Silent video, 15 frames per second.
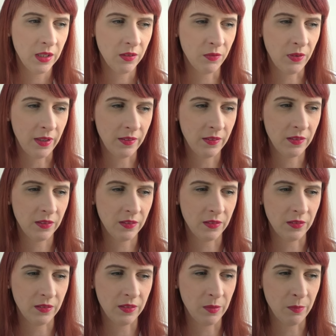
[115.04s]
was
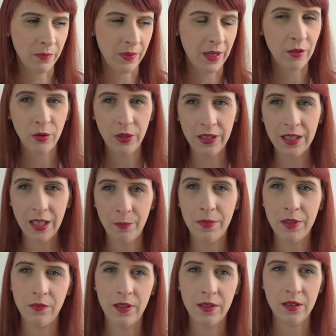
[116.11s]
äh, die, also ich habe mir
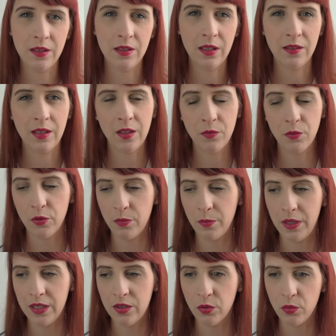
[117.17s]
jedenfalls in dieser Zeit, wo es mir
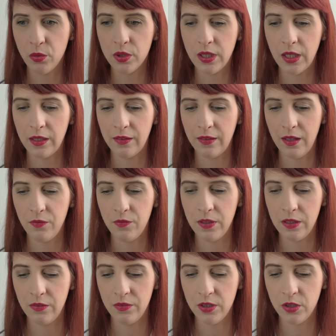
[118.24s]
nicht so gut ging, sehr
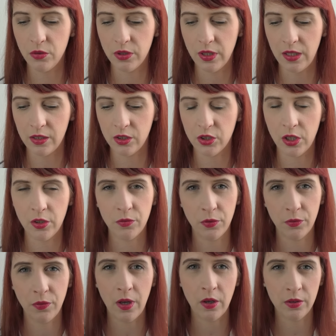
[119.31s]
viele Videos angeschaut
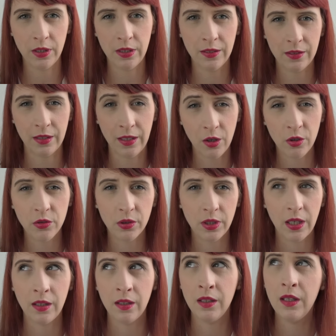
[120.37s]
von Frauen, denen es genauso
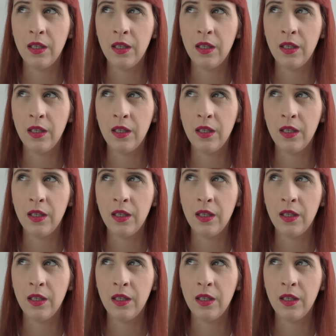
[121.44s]
ging,